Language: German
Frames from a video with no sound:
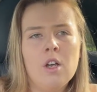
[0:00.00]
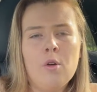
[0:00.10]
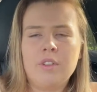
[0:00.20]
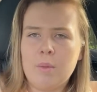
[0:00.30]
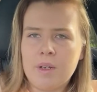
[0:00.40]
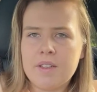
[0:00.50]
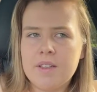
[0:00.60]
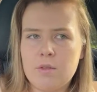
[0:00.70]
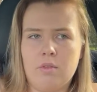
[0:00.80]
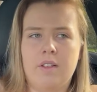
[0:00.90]
Und dann
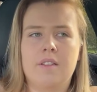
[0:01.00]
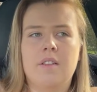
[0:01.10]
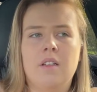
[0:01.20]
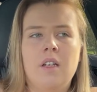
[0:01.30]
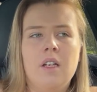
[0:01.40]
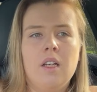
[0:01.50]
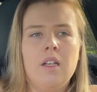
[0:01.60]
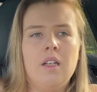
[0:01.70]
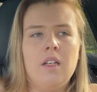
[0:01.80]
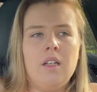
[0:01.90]
passiert sowas.
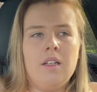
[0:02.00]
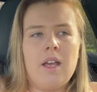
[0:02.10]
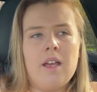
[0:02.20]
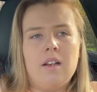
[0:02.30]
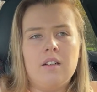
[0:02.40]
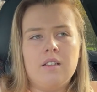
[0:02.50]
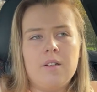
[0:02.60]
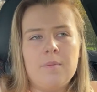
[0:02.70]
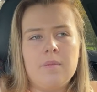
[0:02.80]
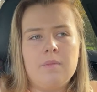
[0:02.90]
Naja,
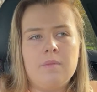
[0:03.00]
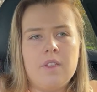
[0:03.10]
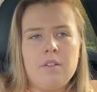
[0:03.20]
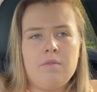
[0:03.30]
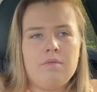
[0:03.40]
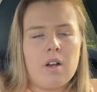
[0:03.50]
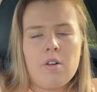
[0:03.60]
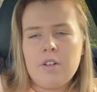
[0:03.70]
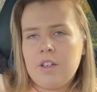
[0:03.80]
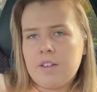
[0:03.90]
ähm, die
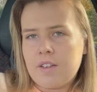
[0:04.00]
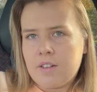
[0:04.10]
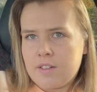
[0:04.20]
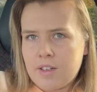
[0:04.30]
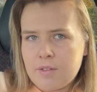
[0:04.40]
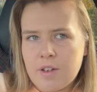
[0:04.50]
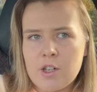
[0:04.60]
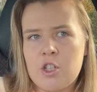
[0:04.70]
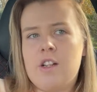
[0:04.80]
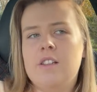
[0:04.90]
Frau, die das dann da
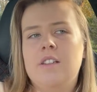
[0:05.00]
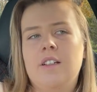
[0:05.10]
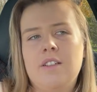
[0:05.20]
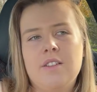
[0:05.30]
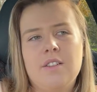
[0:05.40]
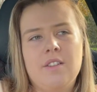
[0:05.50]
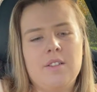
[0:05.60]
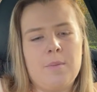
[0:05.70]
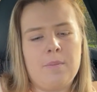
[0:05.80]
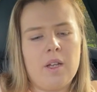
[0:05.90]
veranstaltet hat,
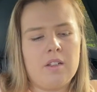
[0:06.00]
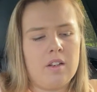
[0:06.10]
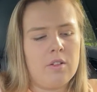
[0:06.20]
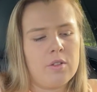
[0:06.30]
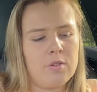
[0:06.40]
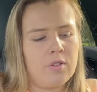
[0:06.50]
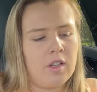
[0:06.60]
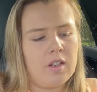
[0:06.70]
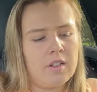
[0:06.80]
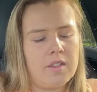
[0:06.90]
ähm, meinte dann auch so,
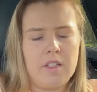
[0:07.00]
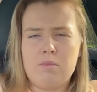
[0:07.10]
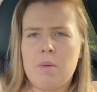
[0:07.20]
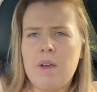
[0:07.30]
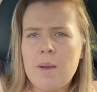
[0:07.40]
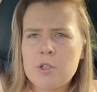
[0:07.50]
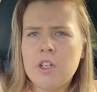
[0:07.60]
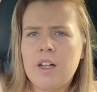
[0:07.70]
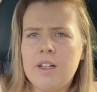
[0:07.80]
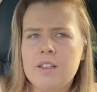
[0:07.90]
ja, sie hätte mal mehr
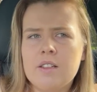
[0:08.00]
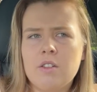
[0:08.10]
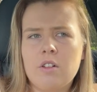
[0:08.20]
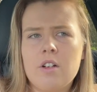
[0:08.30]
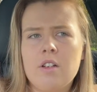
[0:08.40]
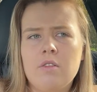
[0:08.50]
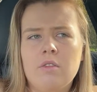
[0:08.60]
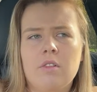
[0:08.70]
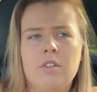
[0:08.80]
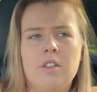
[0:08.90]
Abstand halten sollen.
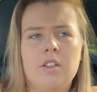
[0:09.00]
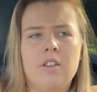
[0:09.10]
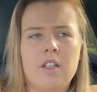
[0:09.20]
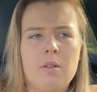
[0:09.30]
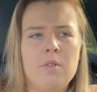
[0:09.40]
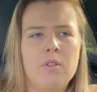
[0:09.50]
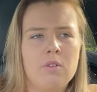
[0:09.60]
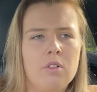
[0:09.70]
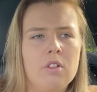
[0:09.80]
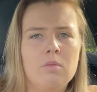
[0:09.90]
Und äh, ich dachte mir so,
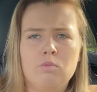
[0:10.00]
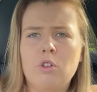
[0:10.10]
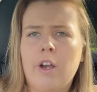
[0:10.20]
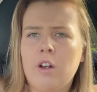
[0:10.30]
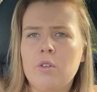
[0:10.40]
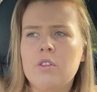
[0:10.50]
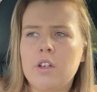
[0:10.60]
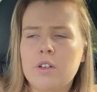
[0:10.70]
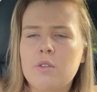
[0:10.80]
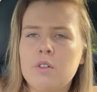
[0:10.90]
ja, geile
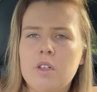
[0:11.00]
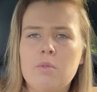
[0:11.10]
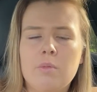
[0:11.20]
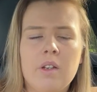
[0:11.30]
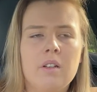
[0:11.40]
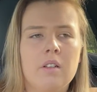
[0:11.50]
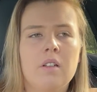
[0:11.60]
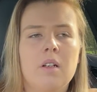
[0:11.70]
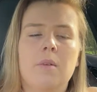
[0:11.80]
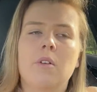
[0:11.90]
Aussage so in dem Moment, ne,
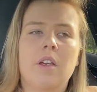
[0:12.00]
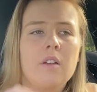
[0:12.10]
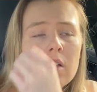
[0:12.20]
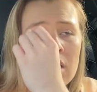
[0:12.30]
aber okay.